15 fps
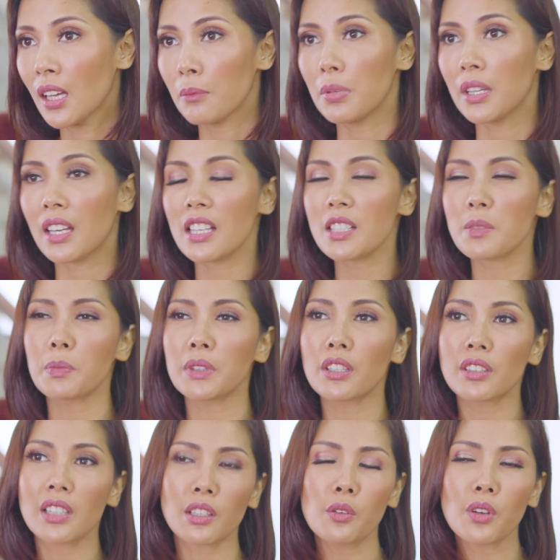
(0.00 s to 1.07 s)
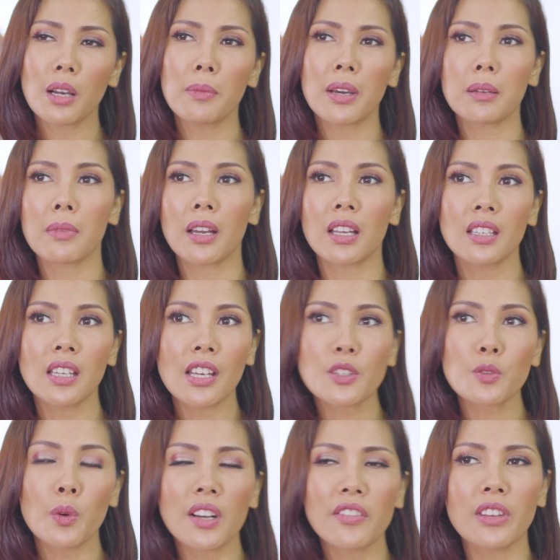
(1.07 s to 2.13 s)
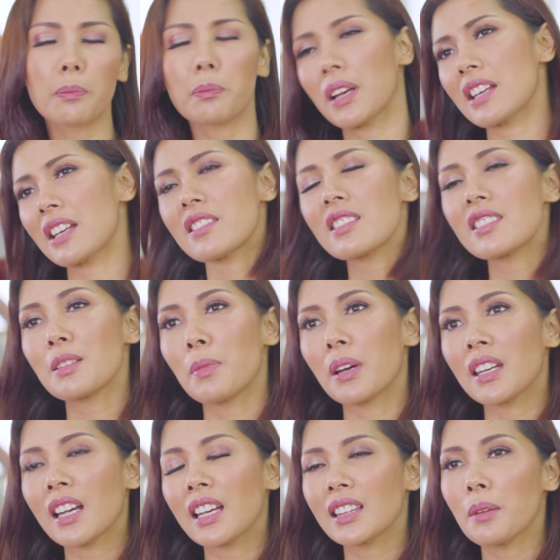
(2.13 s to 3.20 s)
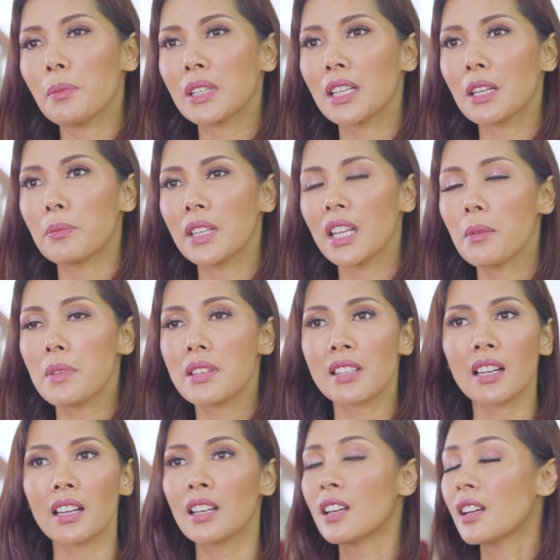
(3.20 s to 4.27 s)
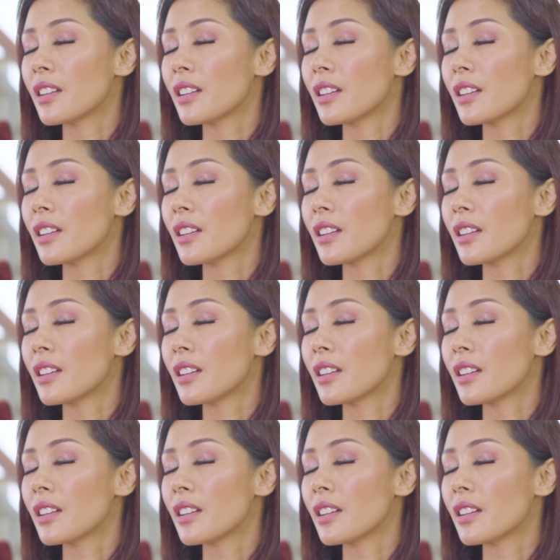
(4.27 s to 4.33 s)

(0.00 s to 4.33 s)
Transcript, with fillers: Because menurut aku kamar mandi is one of the places dimana kita benar-benar bisa